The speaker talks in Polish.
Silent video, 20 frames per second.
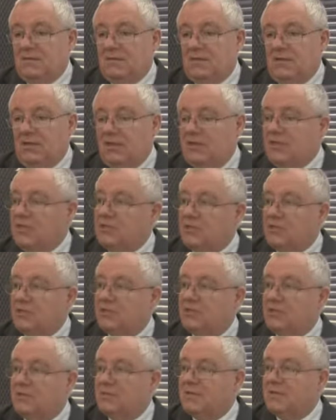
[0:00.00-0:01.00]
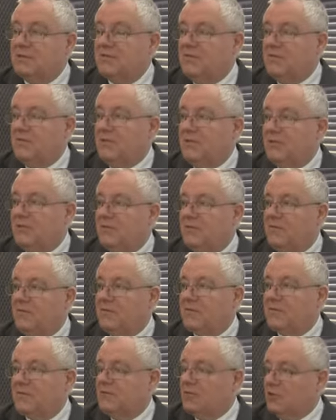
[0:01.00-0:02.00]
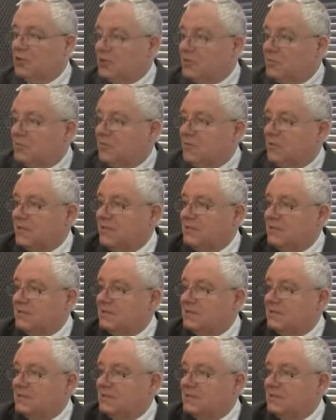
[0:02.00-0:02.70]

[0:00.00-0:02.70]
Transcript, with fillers: kolejna to też dobre słowo, ponieważ ten rok szybko